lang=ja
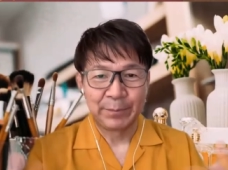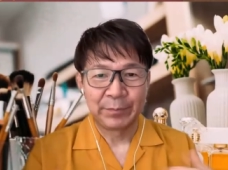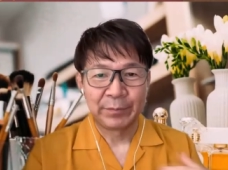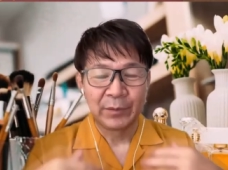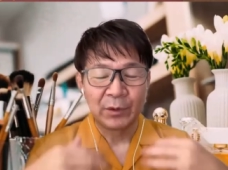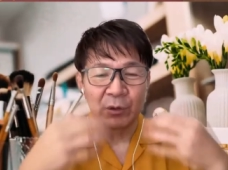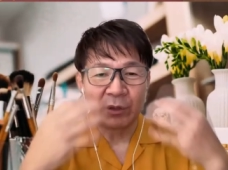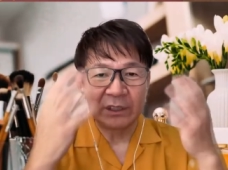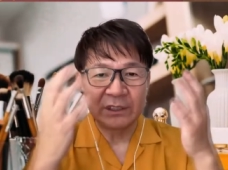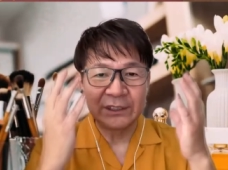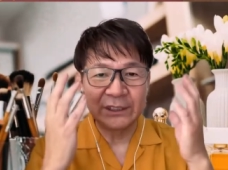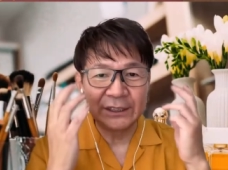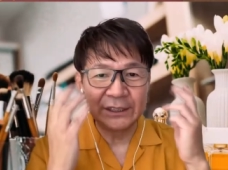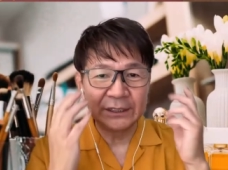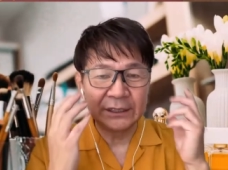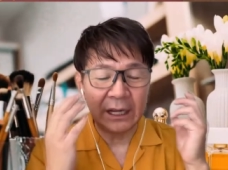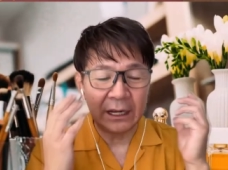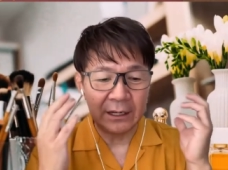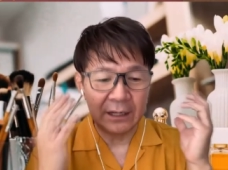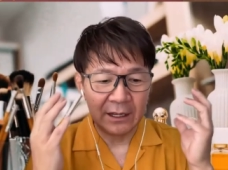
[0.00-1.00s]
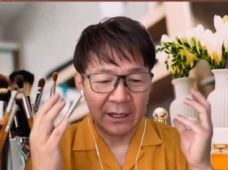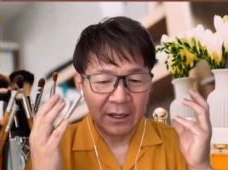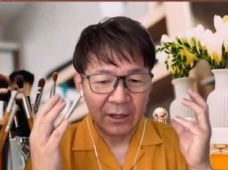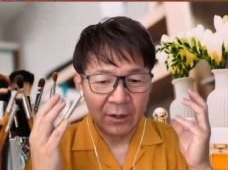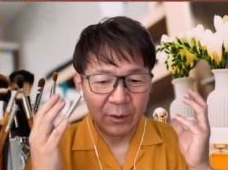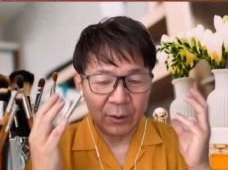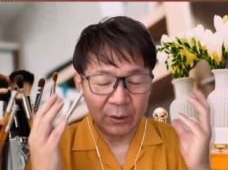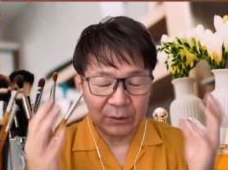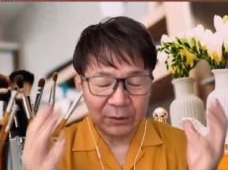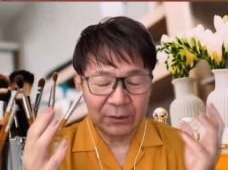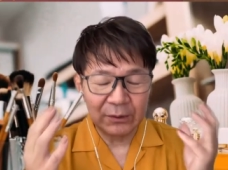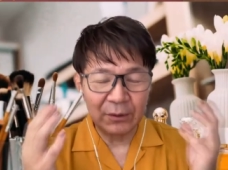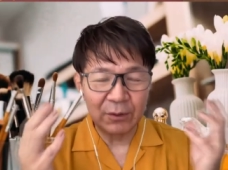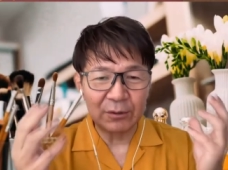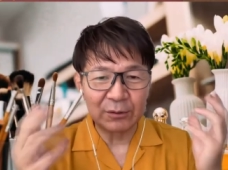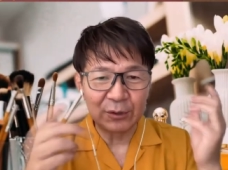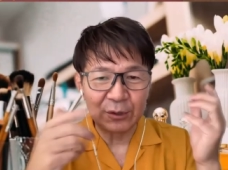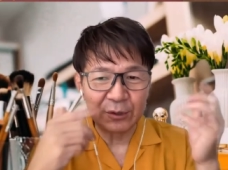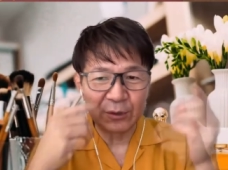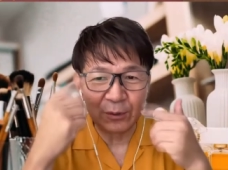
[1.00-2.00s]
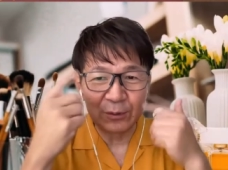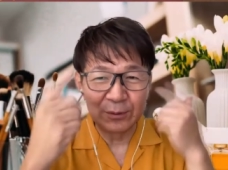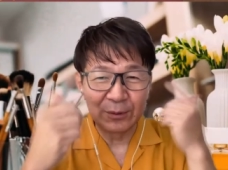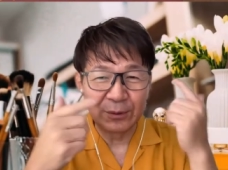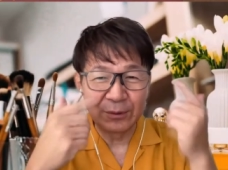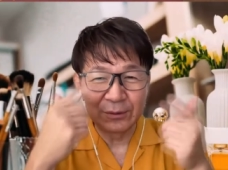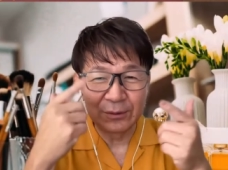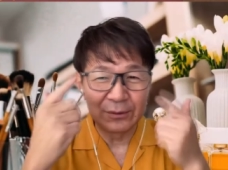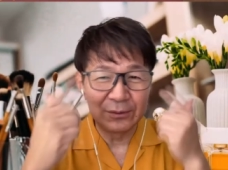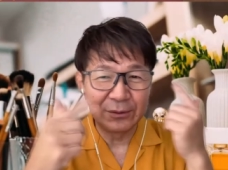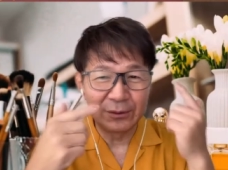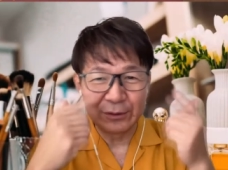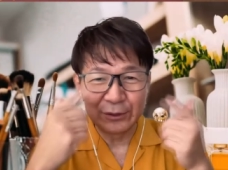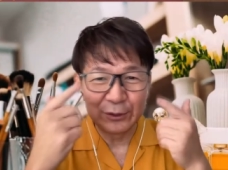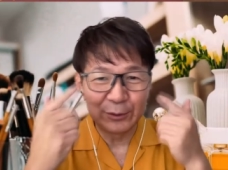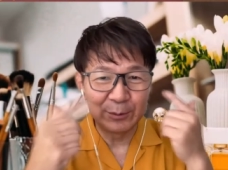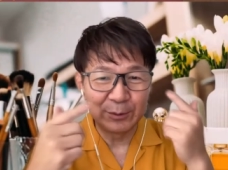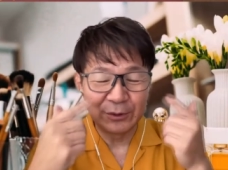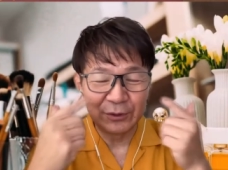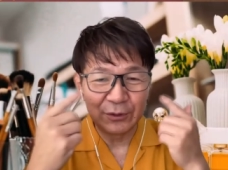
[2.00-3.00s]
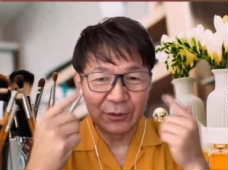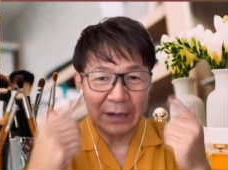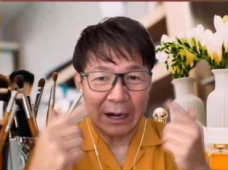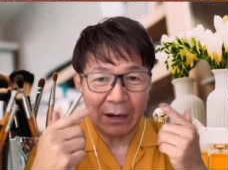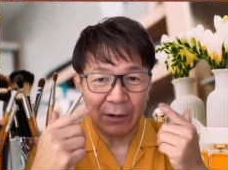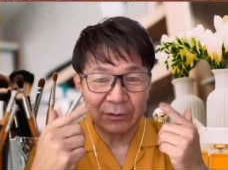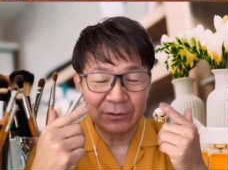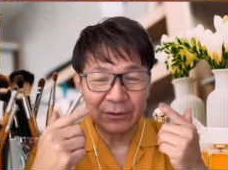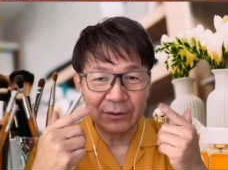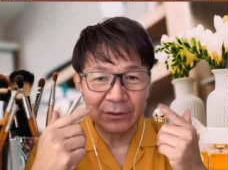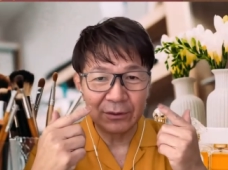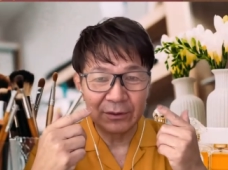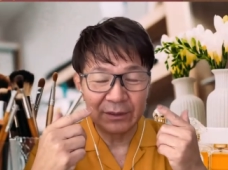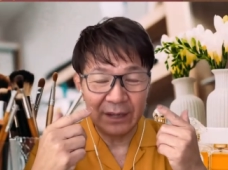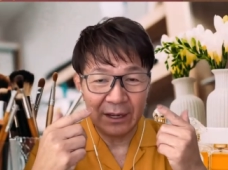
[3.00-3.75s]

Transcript: これ実際ほっておくとどんどんどんどん自分の顔ね、